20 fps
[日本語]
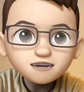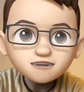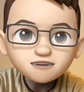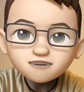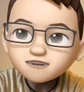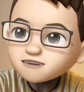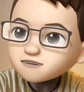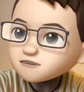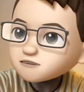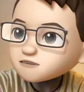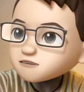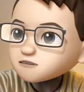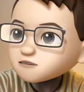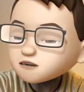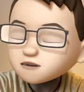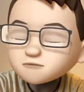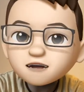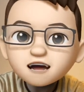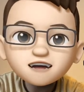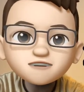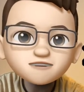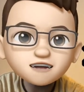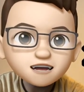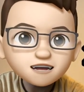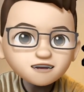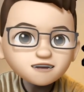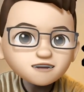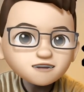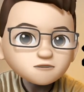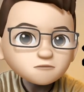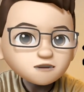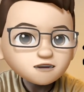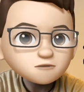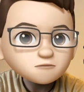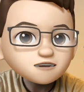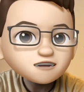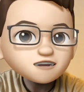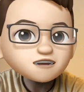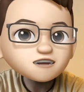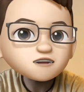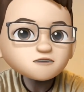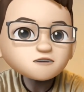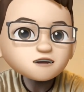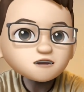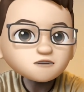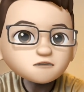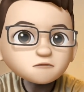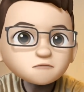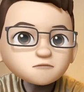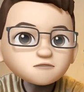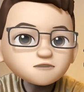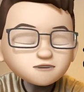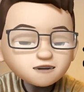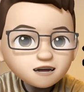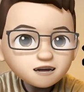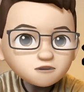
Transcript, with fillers: 25倍ぐらい多分必要だと思うんで、